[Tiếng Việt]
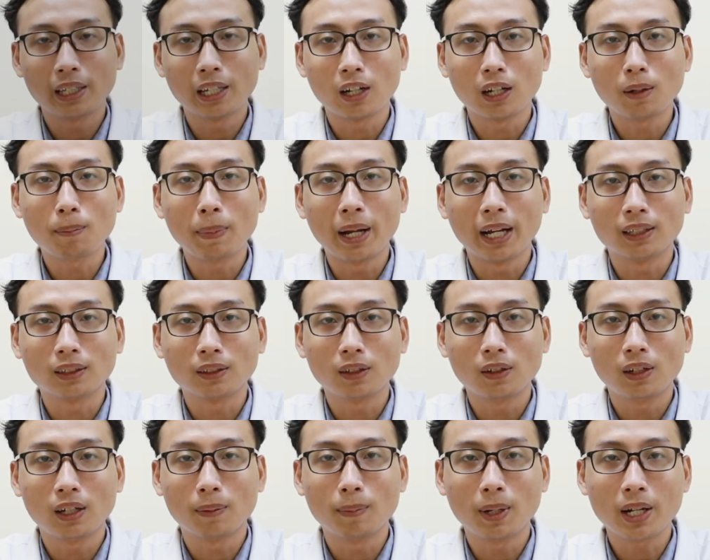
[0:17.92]
Chào các bạn,
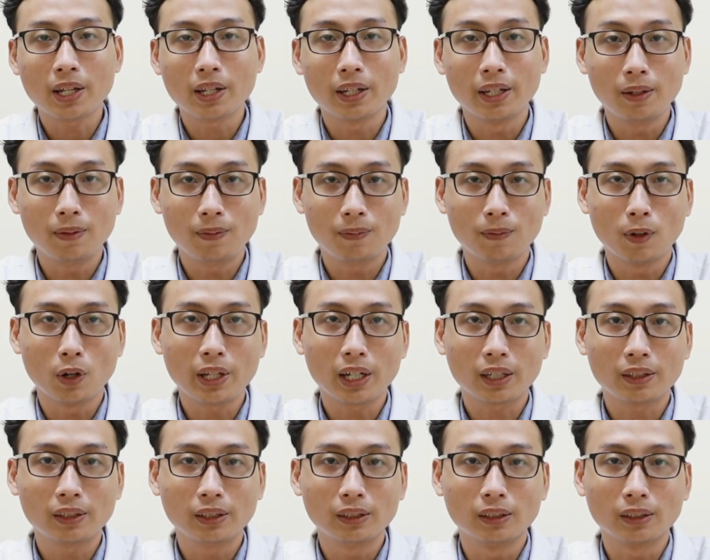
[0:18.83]
tôi là bác sĩ Võ
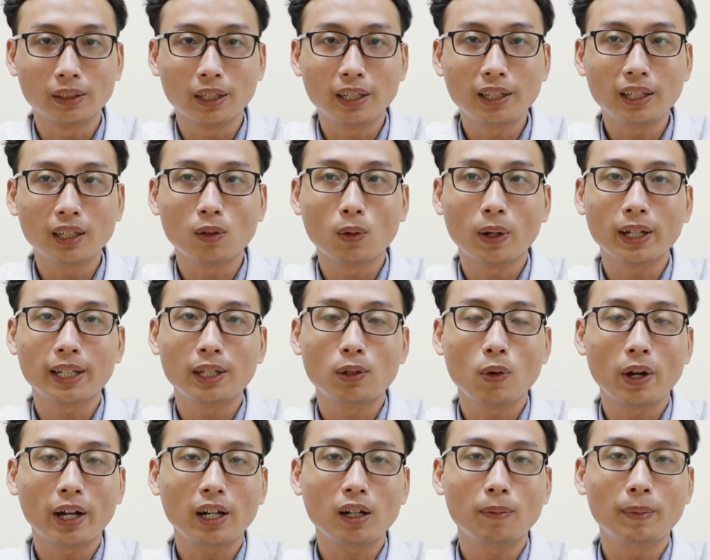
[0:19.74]
Nhật Trường đến từ khoa
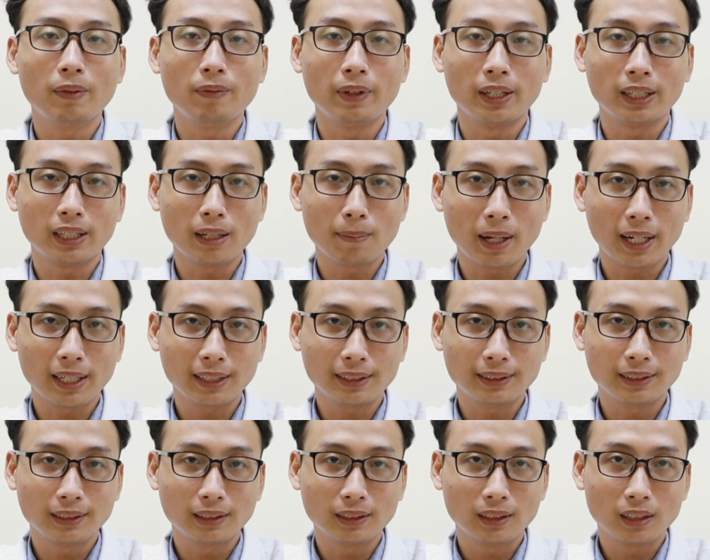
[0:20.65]
tiêu hóa của Bệnh viện Tâm Anh.
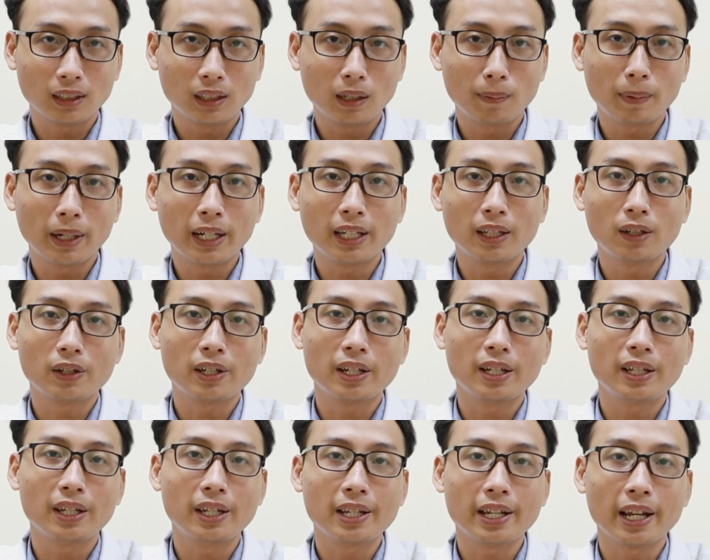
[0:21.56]
Hôm nay tôi
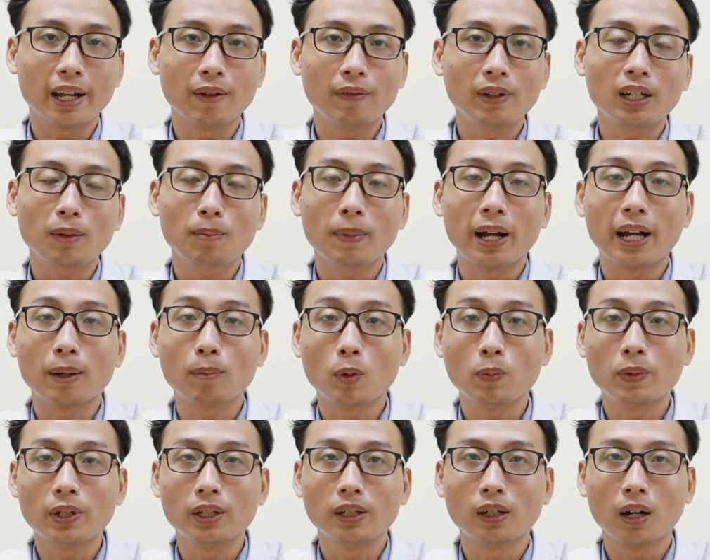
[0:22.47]
xin chia sẻ với các bạn
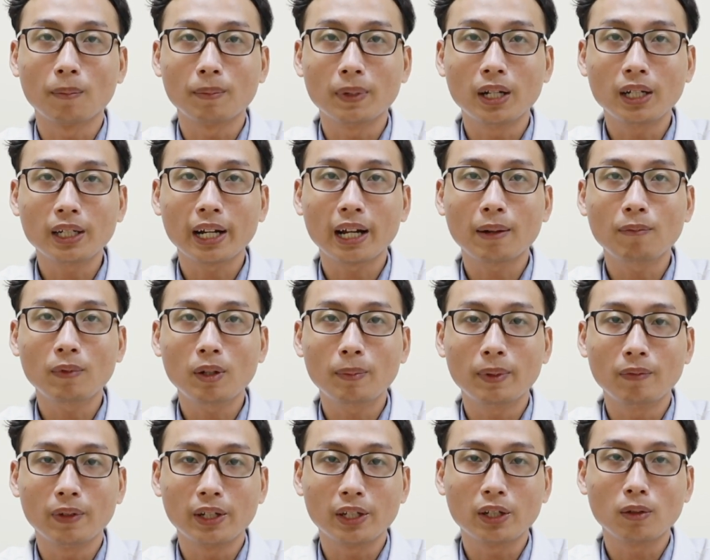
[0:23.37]
một trường hợp đến khám ở
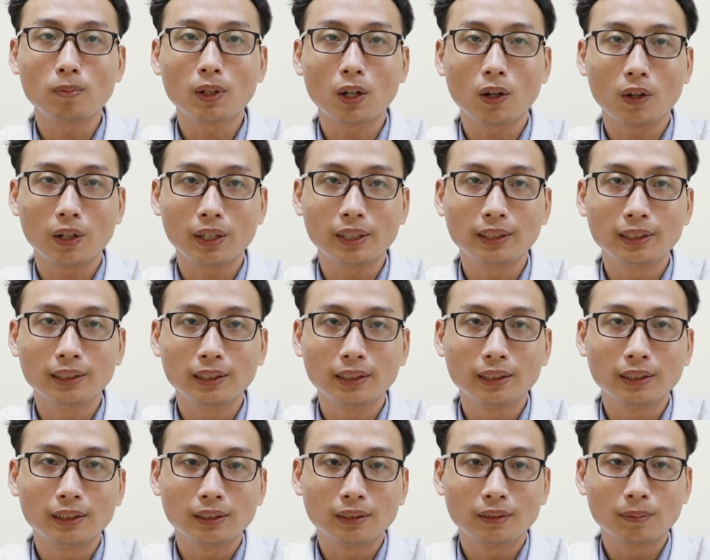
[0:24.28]
bệnh viện chúng tôi.
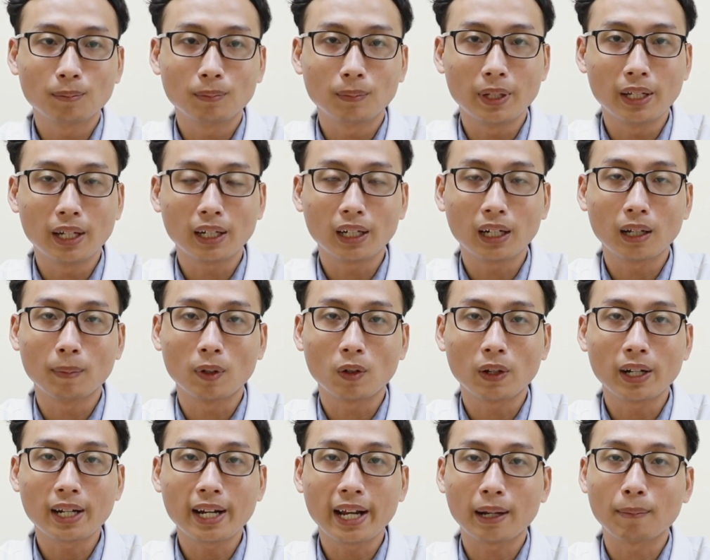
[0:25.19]
Nhân là
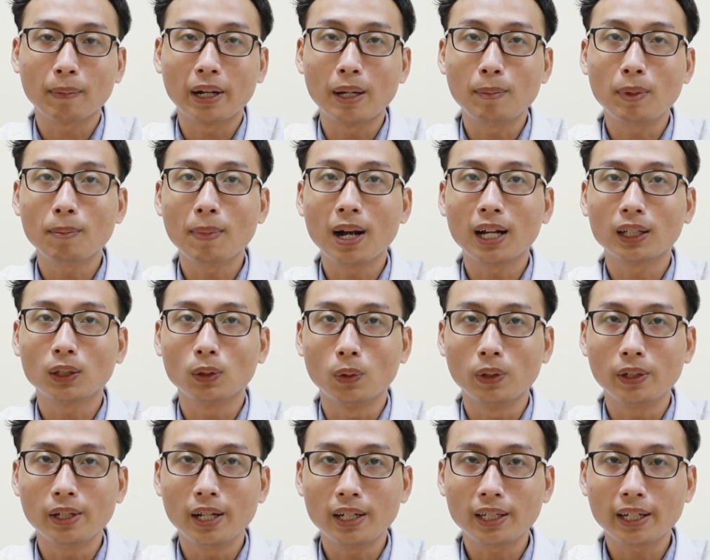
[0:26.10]
một khách hàng 73
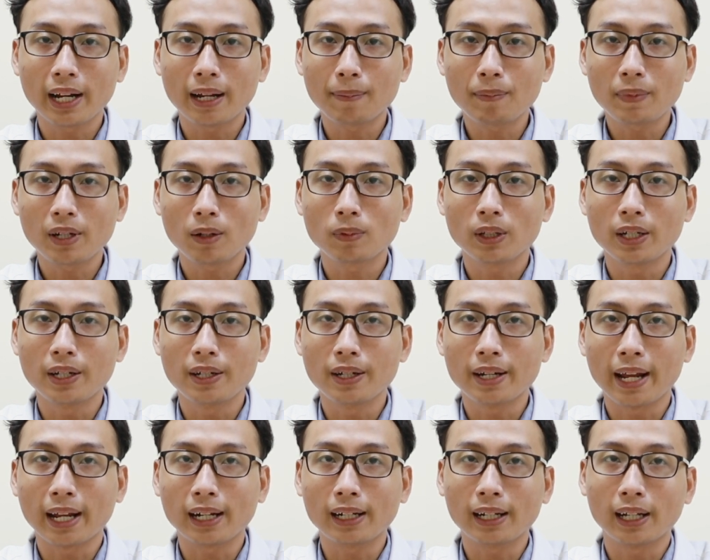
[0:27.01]
tuổi đến khám trong
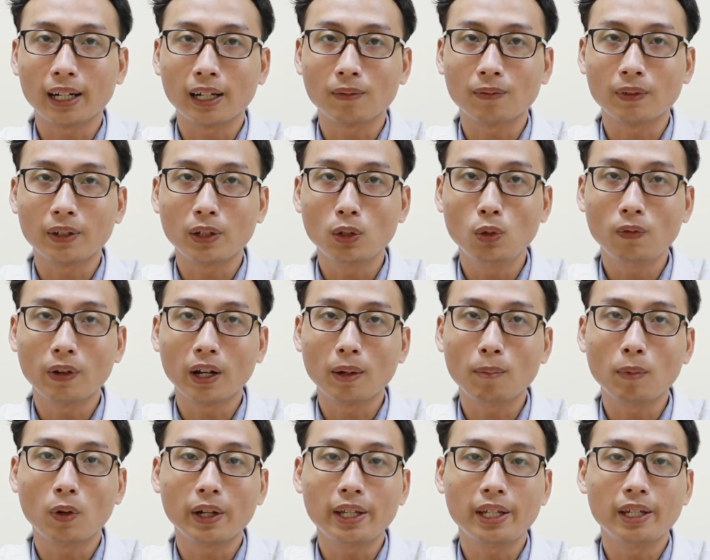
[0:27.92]
tình trạng là nuốt
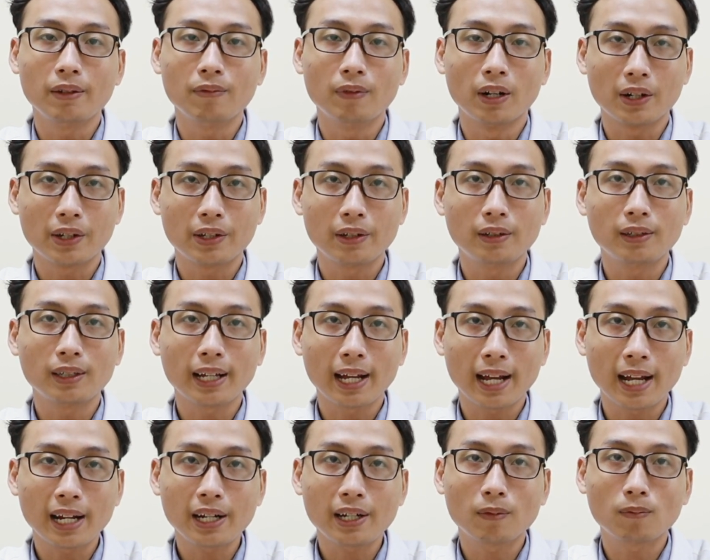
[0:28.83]
phải một cái dị vật xương
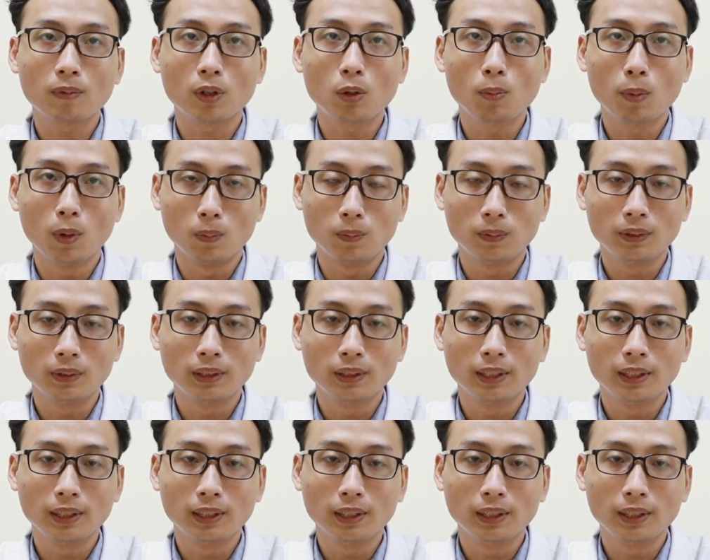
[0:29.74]
cá trong ổ bụng